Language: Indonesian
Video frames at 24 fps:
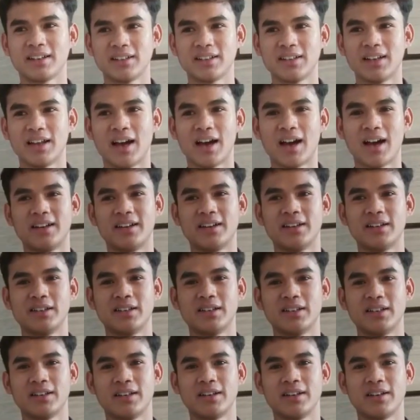dan
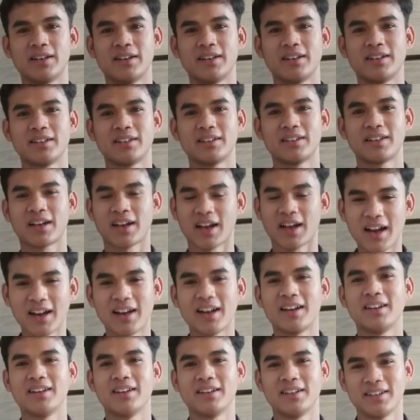kanan
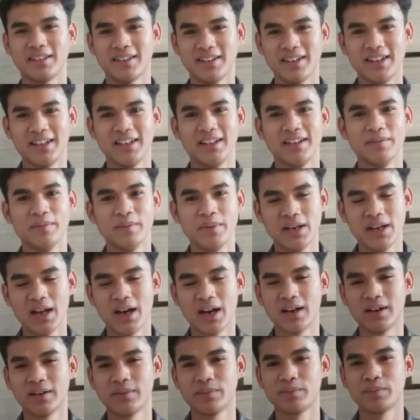di bidang
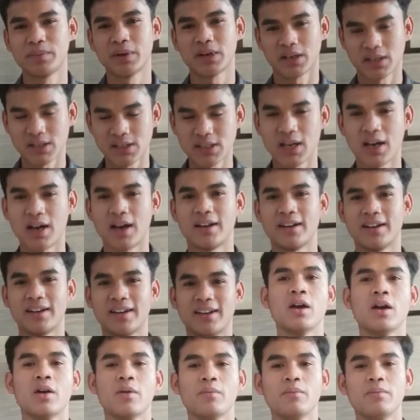kerja
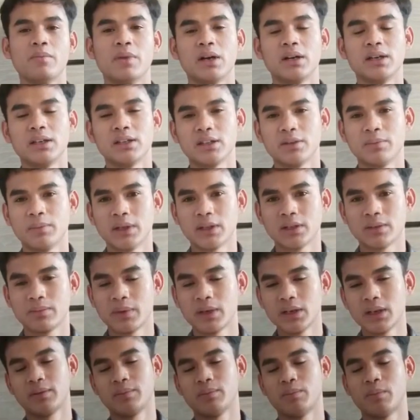Bagi teman-teman
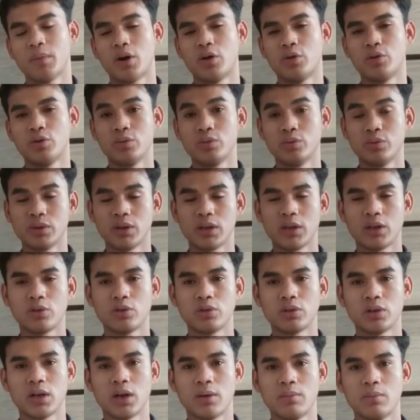yang mau ikut
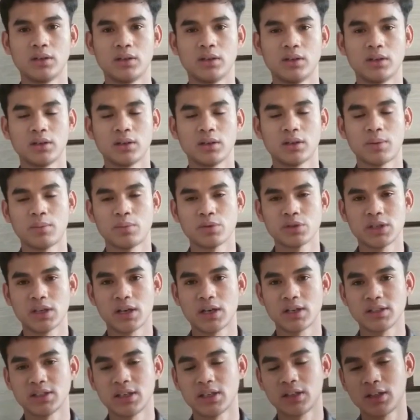gabung kampus
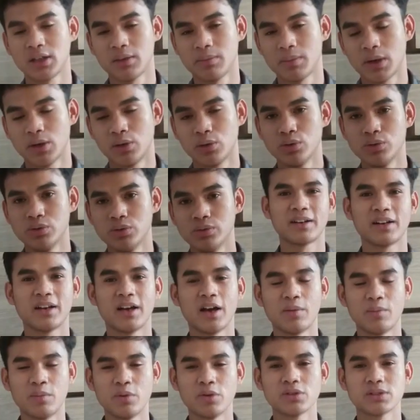UKCT Bandung,
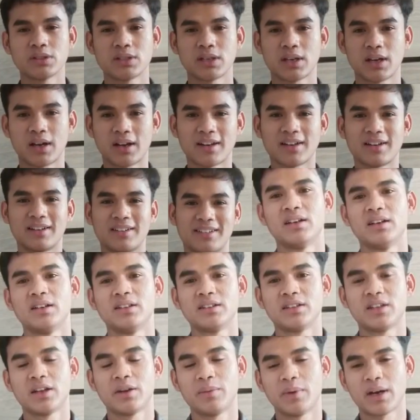gabung sekarang.
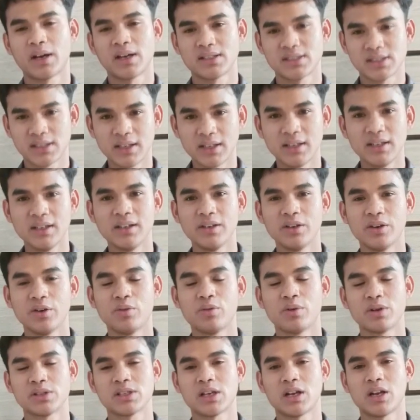Terima kasih.
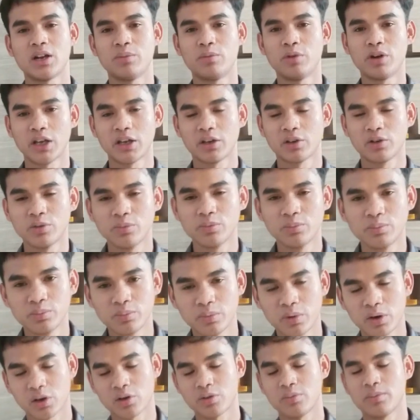Wassalamualaikum
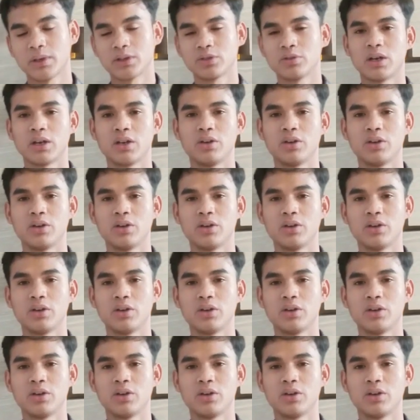warahmatullahi